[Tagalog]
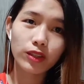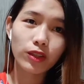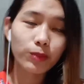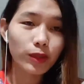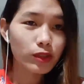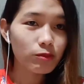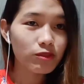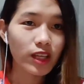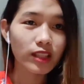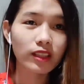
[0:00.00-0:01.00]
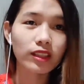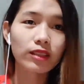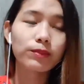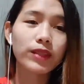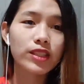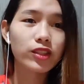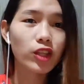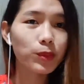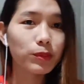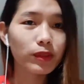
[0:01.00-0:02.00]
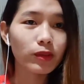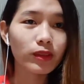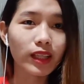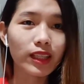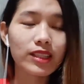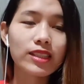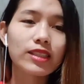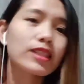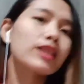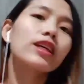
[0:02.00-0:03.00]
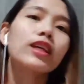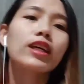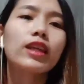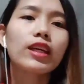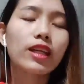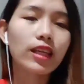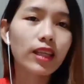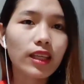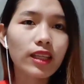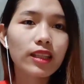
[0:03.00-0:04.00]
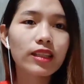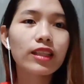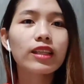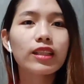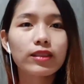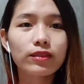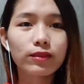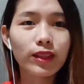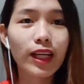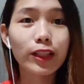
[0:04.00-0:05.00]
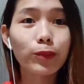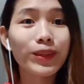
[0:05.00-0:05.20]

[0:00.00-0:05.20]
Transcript: on my YouTube channel, please comment below, guys. And, wag na dito